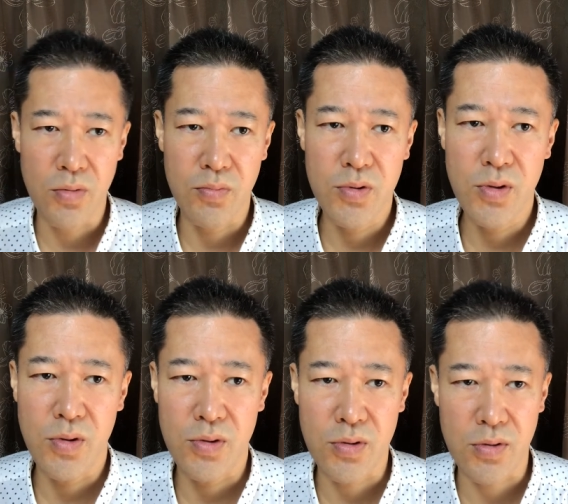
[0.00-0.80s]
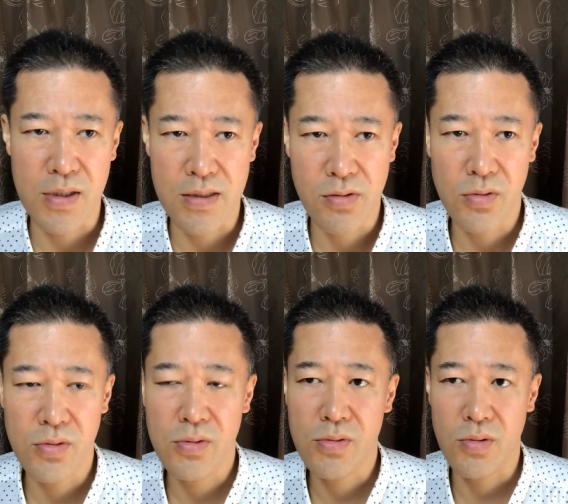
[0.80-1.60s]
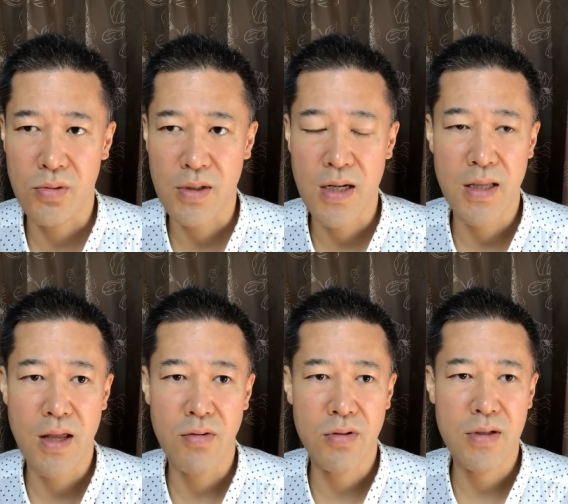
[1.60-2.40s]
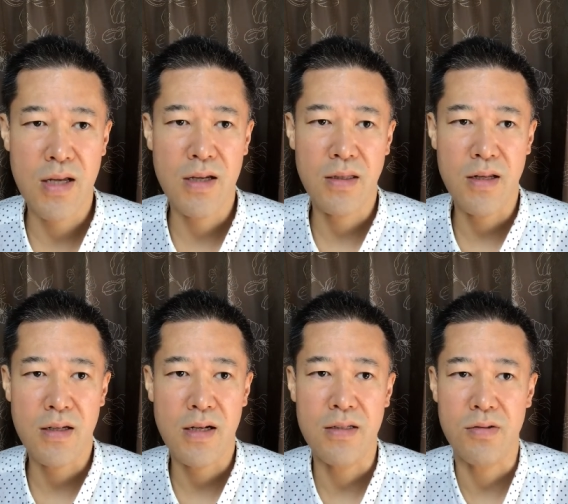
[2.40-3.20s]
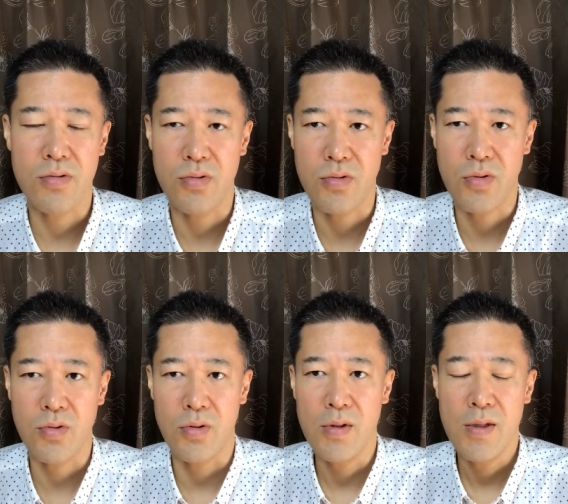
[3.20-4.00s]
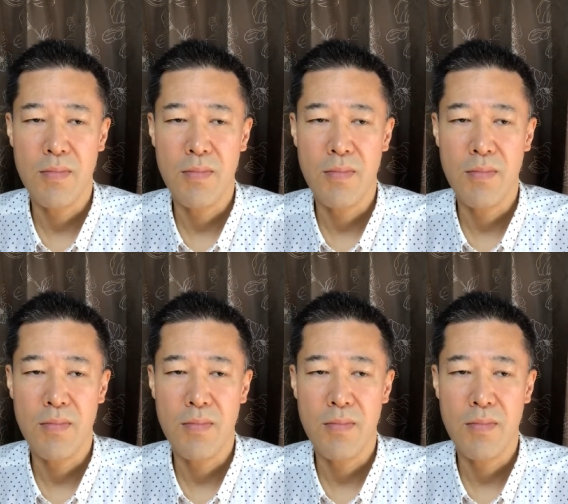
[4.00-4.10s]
武道とかそういうこと、体の使い方に関すること、